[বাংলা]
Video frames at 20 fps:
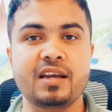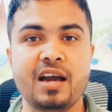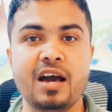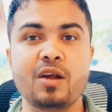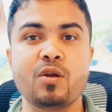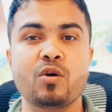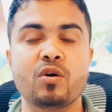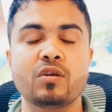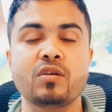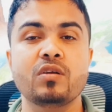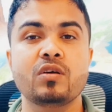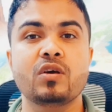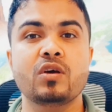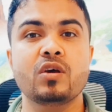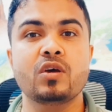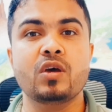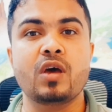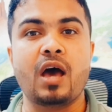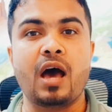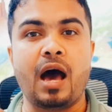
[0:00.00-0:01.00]
কারণ
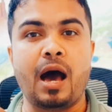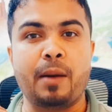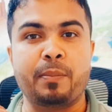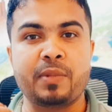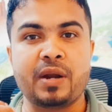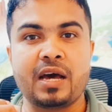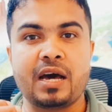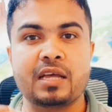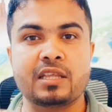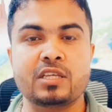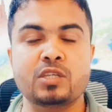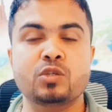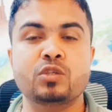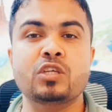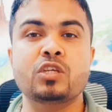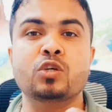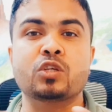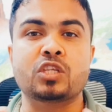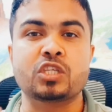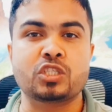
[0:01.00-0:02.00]
আপনার হাতে
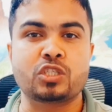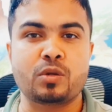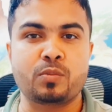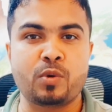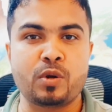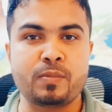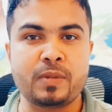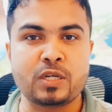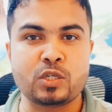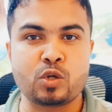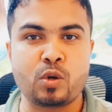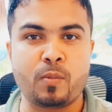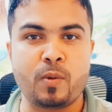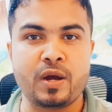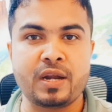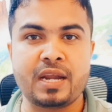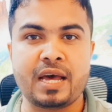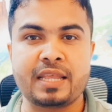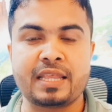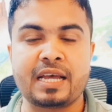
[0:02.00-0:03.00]
যদি যথেষ্ট পরিমাণ
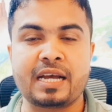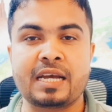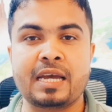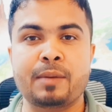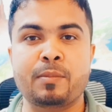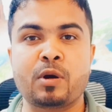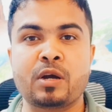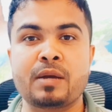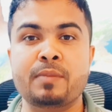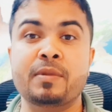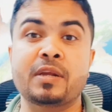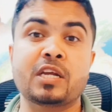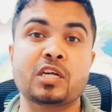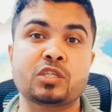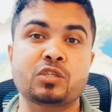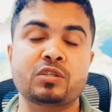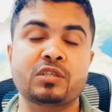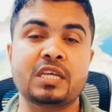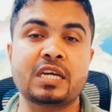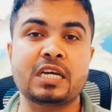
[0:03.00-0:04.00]
সময় না থাকে এবং
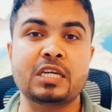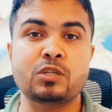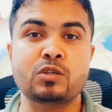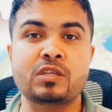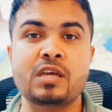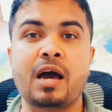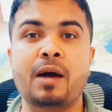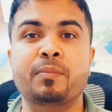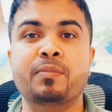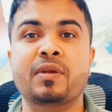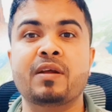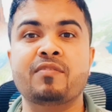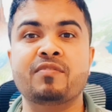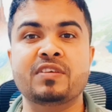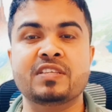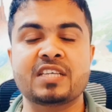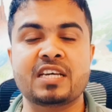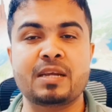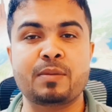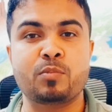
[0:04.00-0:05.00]
ইমিগ্রেশন থেকে যদি আপনার
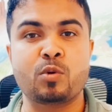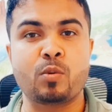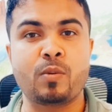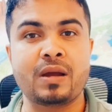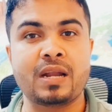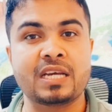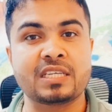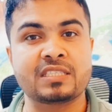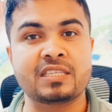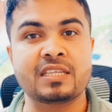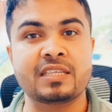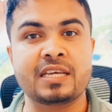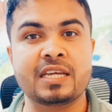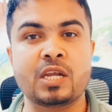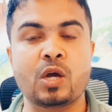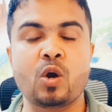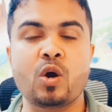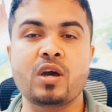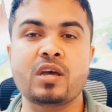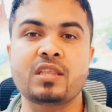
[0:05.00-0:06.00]
ভিসার অ্যাপ্রুভাল আসতে
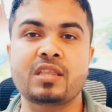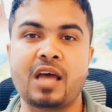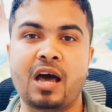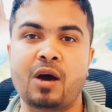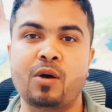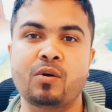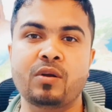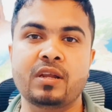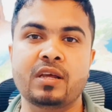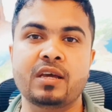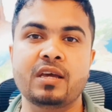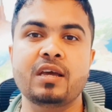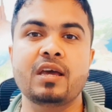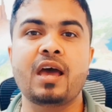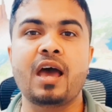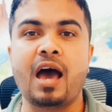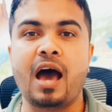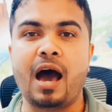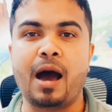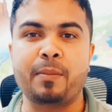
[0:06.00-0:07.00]
দেরি হয় তাহলে
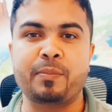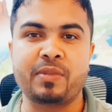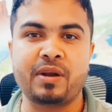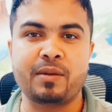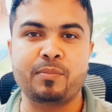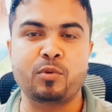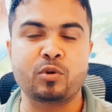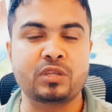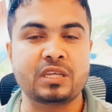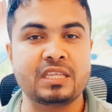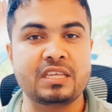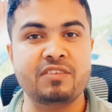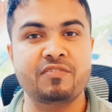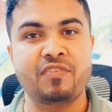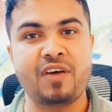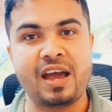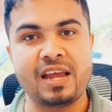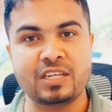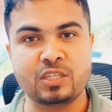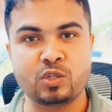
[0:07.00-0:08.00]
আপনার প্রতিদিন
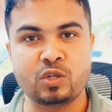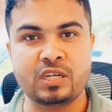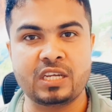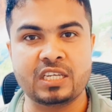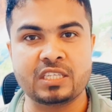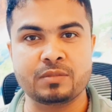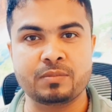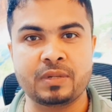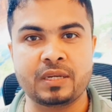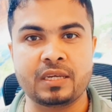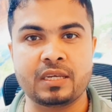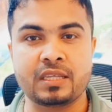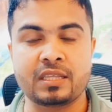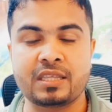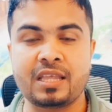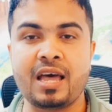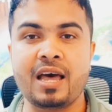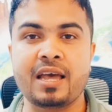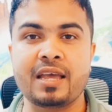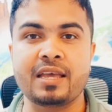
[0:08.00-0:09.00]
ফাইন চলে আসবে
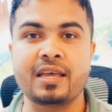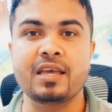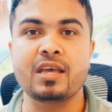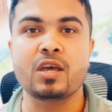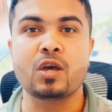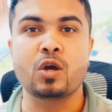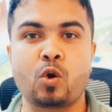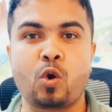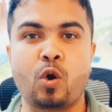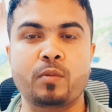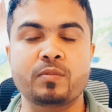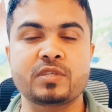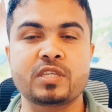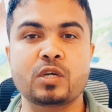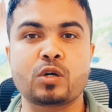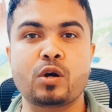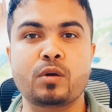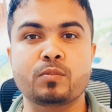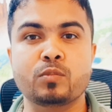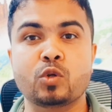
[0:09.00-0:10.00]
তাই
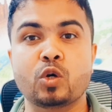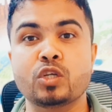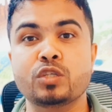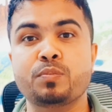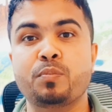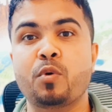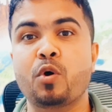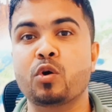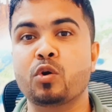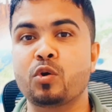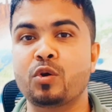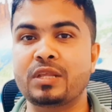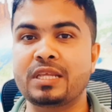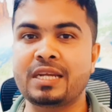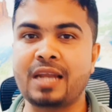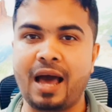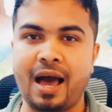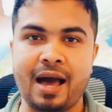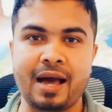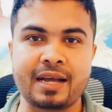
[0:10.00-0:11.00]
কমসে কম দশ পনেরো
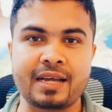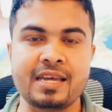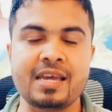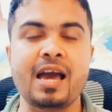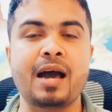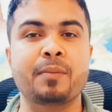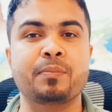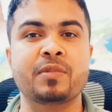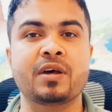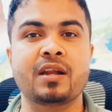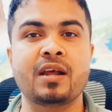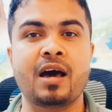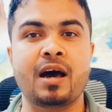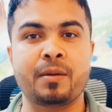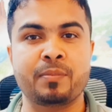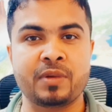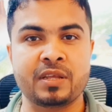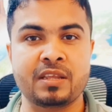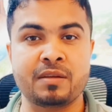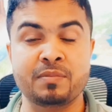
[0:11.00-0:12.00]
দিন আগে আপনারা
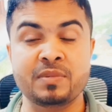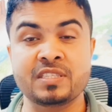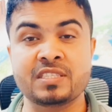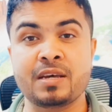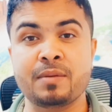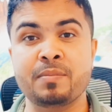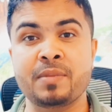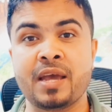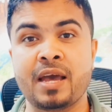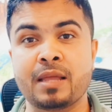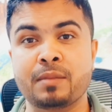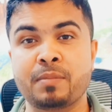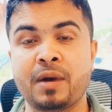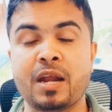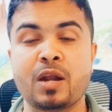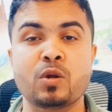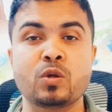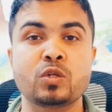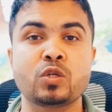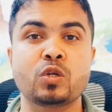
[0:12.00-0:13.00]
আপনাদের ভিসা মেয়াদ
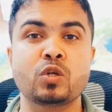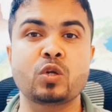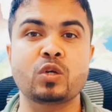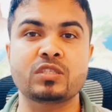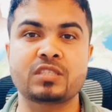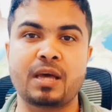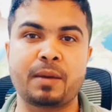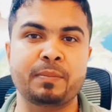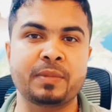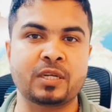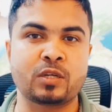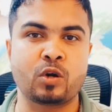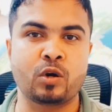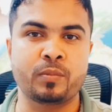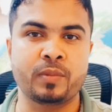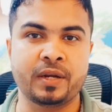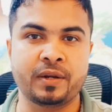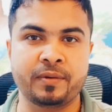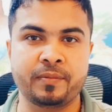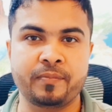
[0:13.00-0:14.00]
বাড়ানোর জন্য সাবমিট
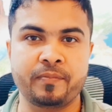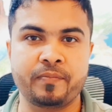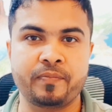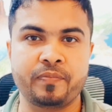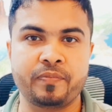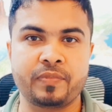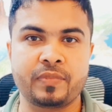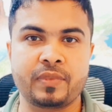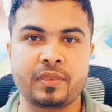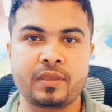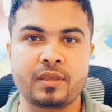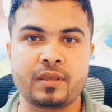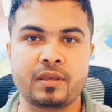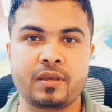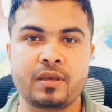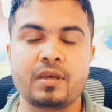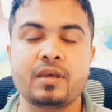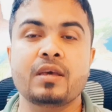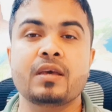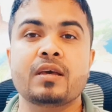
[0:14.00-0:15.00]
করবেন
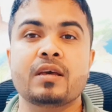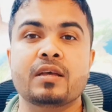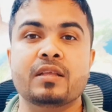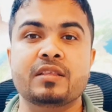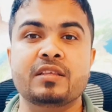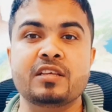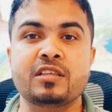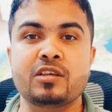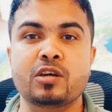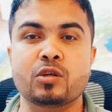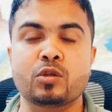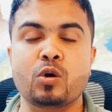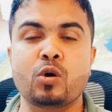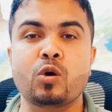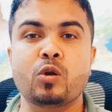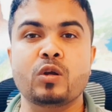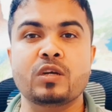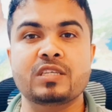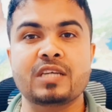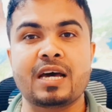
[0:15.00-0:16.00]
দ্বিতীয়ত
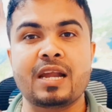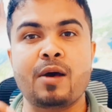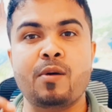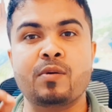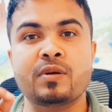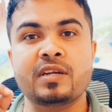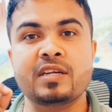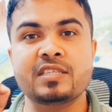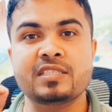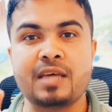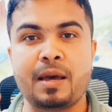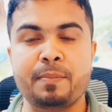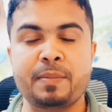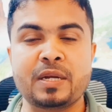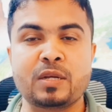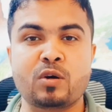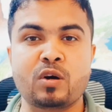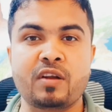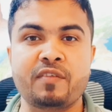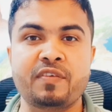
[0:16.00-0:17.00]
হলো যারা অলরেডি
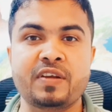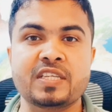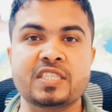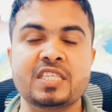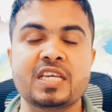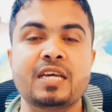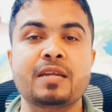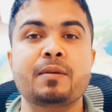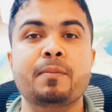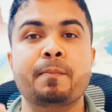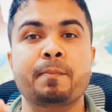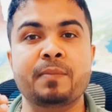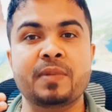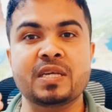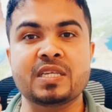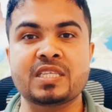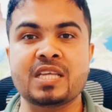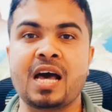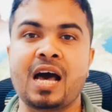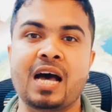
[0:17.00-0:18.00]
সাবমিট করে ফেলছেন
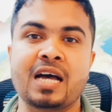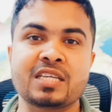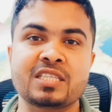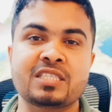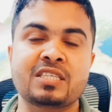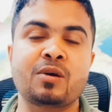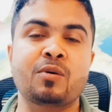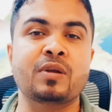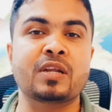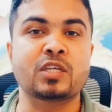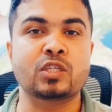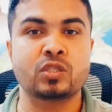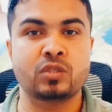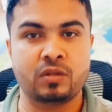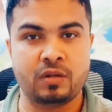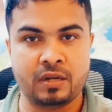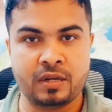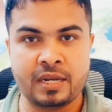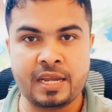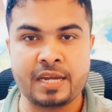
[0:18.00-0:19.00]
ভিসা আসতে অনেক
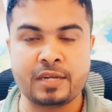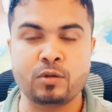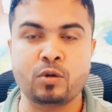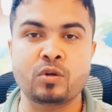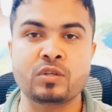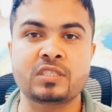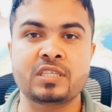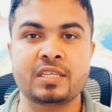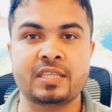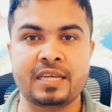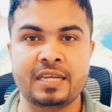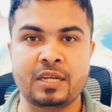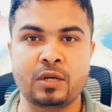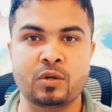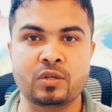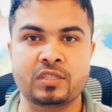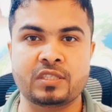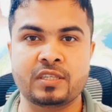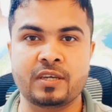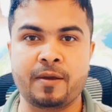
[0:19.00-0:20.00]
লেট হচ্ছে দেরি
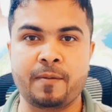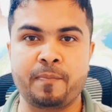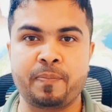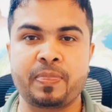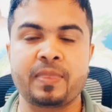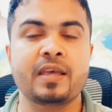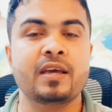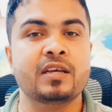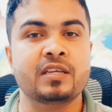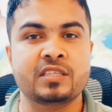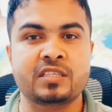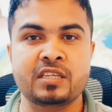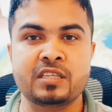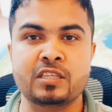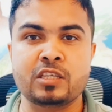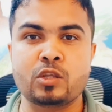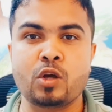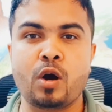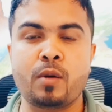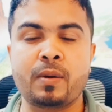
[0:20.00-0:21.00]
হচ্ছে
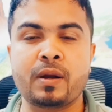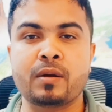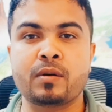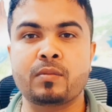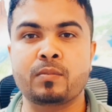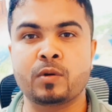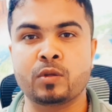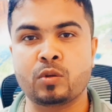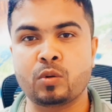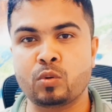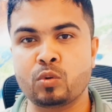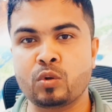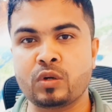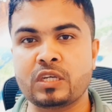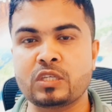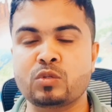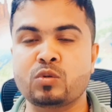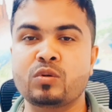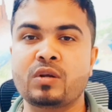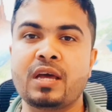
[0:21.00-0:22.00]
চিন্তিত হবার মতো কোনো
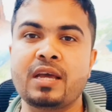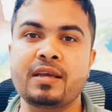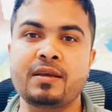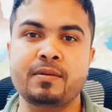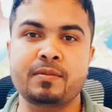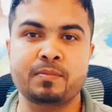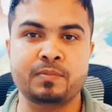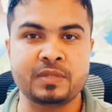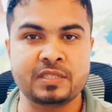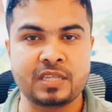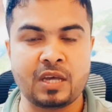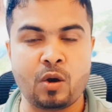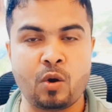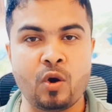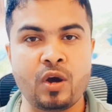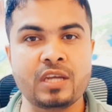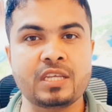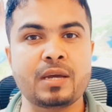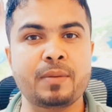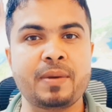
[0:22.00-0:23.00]
কিছু নাই ভিসা
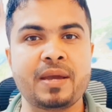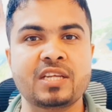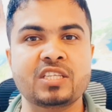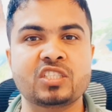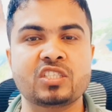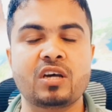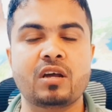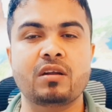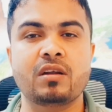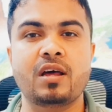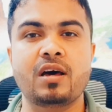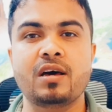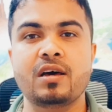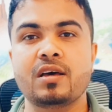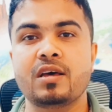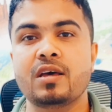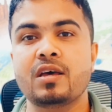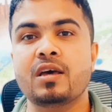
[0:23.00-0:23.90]
হয়ে যাবে ইনশাল্লাহ